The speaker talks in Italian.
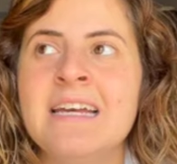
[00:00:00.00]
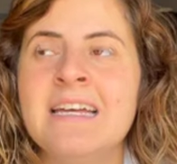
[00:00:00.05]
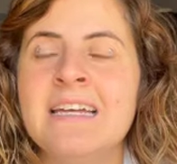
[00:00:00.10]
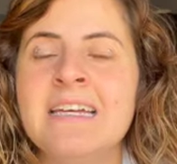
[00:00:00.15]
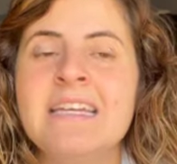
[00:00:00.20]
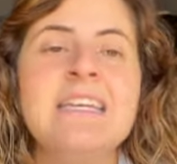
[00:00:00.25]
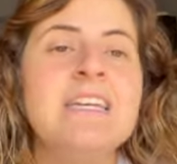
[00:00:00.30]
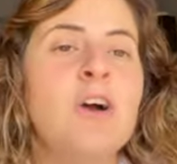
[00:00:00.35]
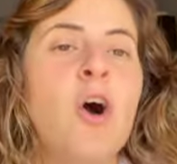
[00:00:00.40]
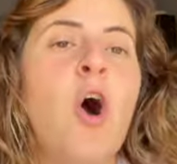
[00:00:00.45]

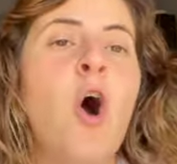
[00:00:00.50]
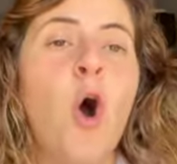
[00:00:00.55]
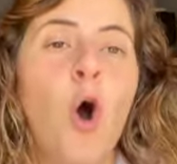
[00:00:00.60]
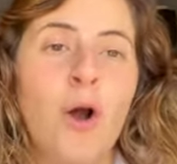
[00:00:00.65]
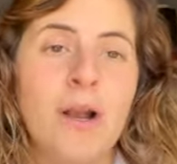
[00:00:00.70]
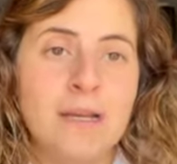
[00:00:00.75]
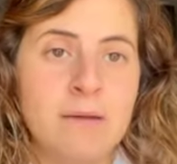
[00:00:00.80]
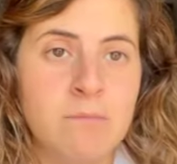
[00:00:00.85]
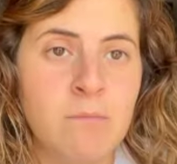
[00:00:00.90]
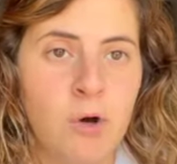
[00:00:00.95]
io
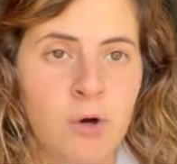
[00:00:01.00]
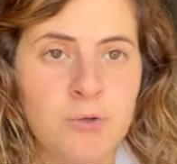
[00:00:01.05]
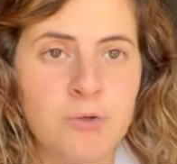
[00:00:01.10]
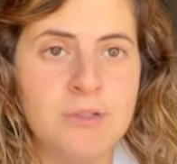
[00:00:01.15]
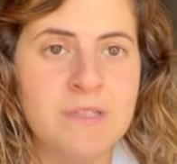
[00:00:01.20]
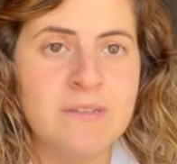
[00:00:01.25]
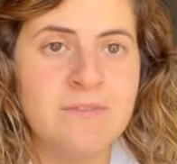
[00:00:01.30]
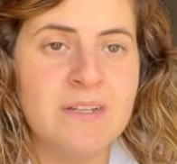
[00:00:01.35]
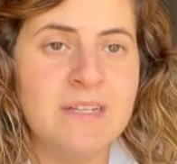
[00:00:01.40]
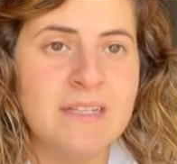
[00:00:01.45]
ho il modo
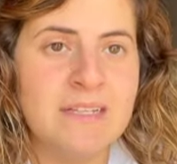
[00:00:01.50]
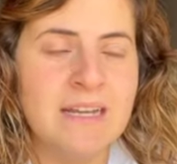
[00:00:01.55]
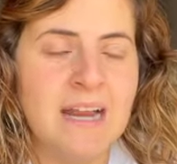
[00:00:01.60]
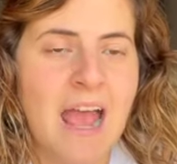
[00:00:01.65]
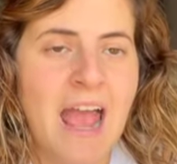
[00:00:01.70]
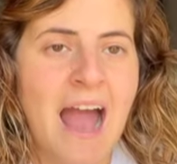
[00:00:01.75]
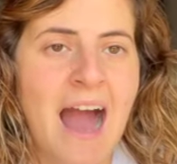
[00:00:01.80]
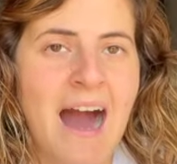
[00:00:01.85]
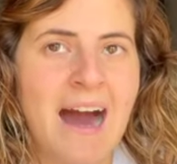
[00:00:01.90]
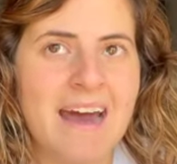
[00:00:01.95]
di
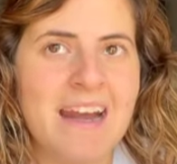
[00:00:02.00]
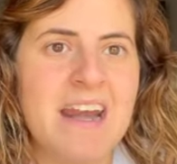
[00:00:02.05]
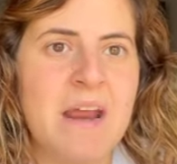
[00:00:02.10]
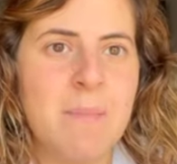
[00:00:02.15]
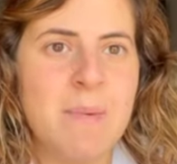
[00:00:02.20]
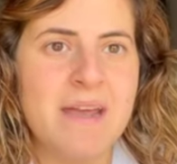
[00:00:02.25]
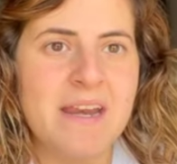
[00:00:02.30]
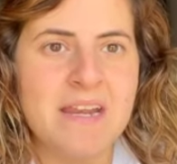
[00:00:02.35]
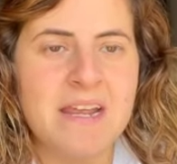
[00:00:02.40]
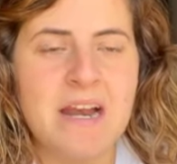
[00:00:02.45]
venire a
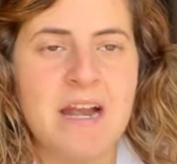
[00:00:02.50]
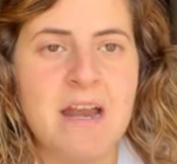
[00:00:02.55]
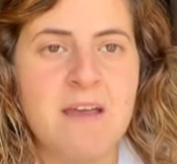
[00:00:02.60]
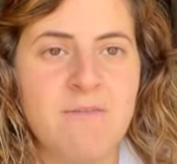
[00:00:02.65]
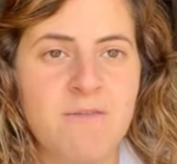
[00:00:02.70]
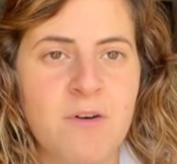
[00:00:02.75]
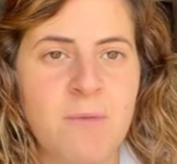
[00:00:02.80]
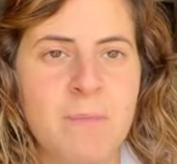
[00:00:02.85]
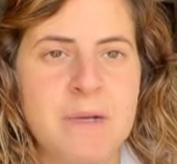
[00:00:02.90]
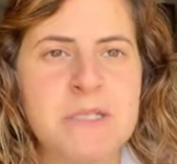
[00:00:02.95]
reperire le
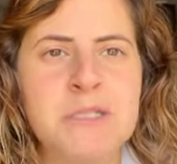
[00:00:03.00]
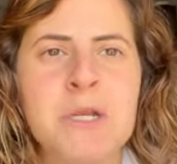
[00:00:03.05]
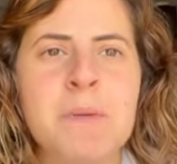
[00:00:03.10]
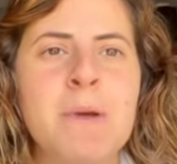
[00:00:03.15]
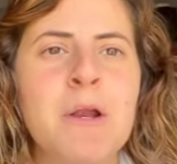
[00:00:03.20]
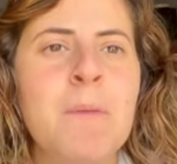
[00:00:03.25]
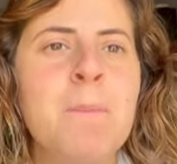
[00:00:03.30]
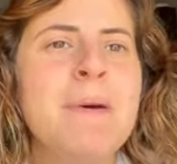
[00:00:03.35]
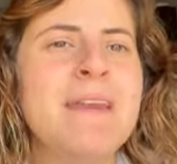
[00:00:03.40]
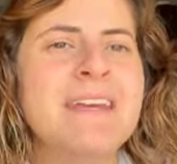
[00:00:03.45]
informazioni,
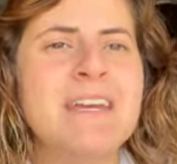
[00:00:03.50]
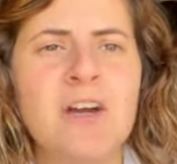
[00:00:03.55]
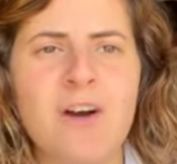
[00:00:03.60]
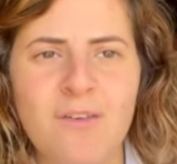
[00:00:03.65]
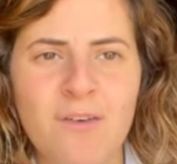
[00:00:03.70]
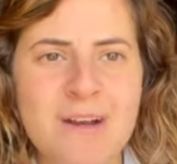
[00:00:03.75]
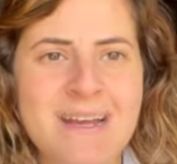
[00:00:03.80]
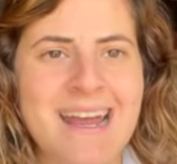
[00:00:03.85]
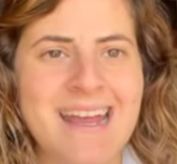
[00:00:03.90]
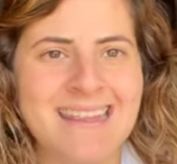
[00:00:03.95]
ma non perché io
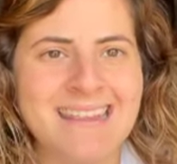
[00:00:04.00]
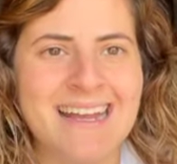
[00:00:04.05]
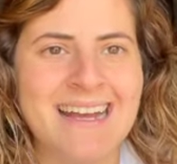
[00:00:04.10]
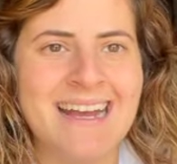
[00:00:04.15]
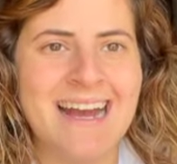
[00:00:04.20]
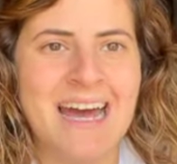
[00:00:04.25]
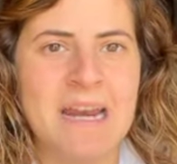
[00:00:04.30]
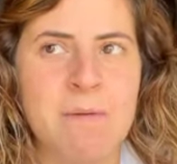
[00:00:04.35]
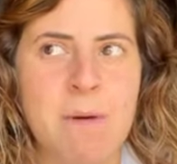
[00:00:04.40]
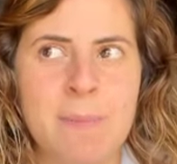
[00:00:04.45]
voglia
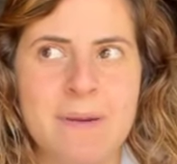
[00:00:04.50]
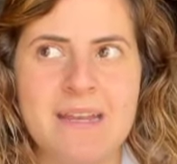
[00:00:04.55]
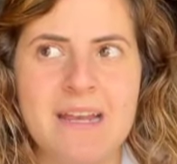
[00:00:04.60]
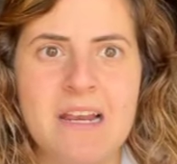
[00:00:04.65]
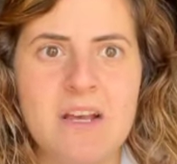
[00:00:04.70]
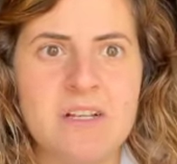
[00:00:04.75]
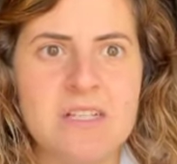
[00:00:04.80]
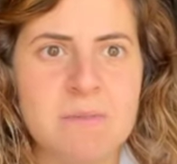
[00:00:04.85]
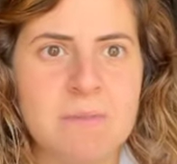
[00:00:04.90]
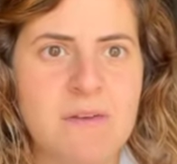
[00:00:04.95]
indagare, ma perché
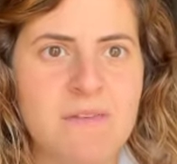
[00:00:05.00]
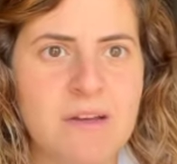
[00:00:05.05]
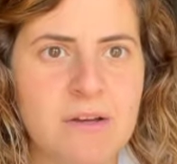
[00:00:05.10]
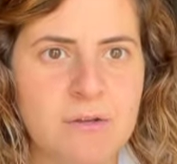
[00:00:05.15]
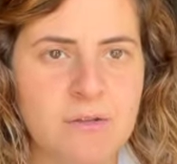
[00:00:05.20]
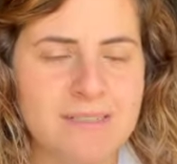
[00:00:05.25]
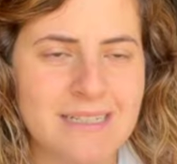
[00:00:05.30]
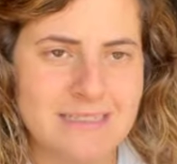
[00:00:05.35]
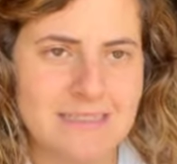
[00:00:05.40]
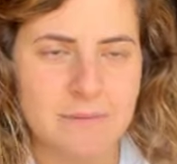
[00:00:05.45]
le cose mi
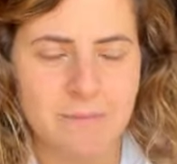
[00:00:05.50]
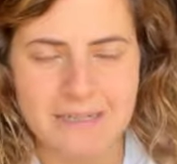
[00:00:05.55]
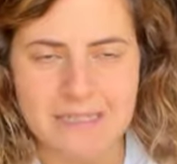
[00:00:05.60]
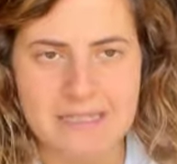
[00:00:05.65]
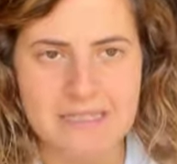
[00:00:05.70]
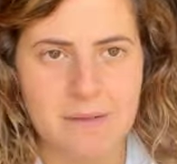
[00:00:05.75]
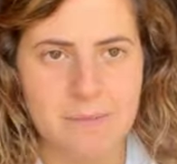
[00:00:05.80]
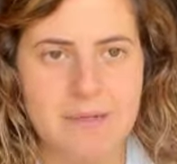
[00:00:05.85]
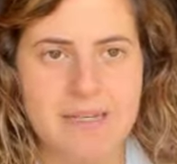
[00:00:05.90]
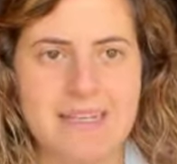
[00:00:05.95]
vengono dette
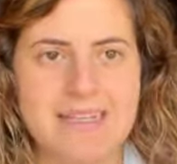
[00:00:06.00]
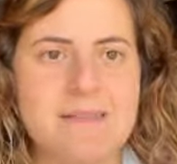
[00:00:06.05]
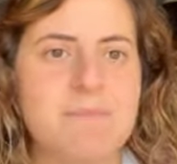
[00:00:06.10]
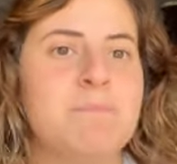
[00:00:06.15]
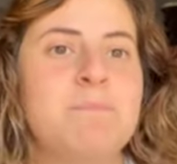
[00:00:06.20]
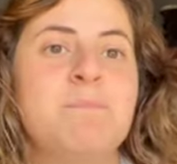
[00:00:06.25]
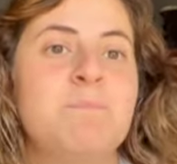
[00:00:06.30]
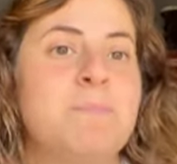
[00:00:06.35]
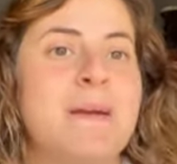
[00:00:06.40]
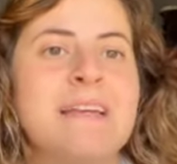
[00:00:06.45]
basta, perché
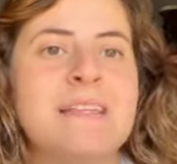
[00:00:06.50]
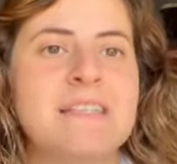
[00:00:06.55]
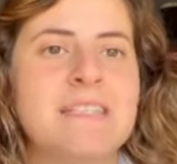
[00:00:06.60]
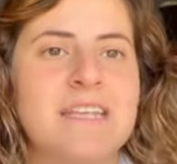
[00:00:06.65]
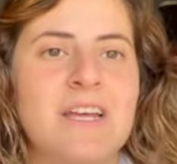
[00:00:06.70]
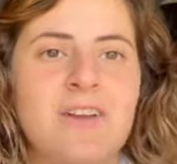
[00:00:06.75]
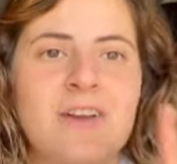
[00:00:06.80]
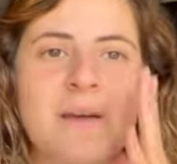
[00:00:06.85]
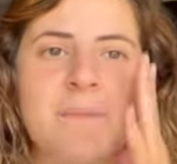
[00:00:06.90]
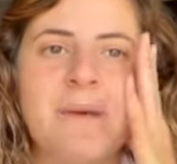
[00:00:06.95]

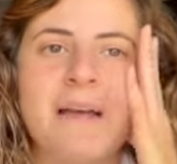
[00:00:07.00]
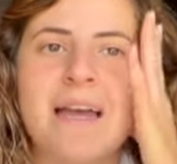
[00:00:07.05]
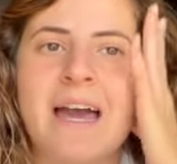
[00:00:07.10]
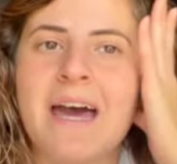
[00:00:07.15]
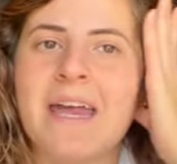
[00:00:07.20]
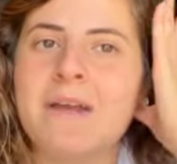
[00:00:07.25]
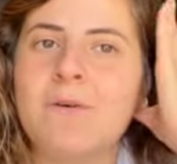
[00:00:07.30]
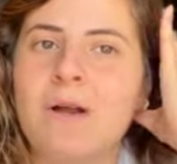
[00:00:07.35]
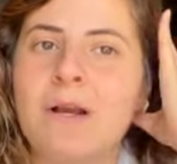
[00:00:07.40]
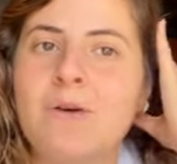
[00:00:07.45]
pensano che
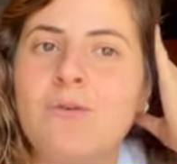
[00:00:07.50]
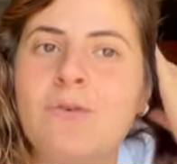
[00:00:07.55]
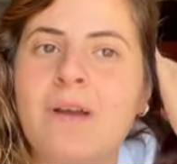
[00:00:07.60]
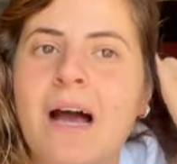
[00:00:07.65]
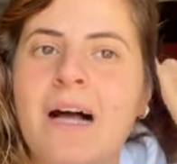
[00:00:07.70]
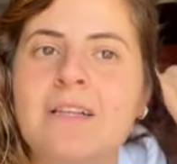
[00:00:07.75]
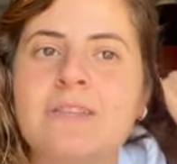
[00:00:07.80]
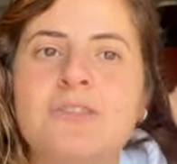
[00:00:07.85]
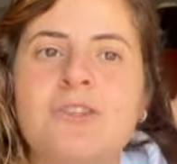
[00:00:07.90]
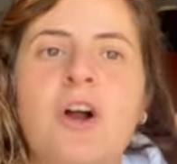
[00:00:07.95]
magari qualcun
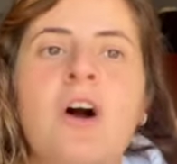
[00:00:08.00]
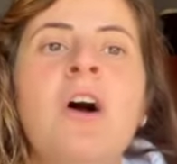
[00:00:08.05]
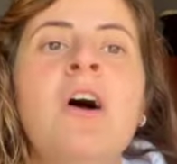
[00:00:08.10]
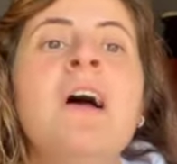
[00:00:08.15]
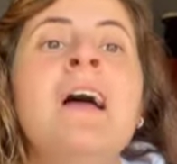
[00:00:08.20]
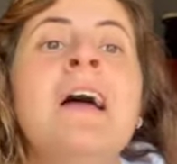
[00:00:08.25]
altro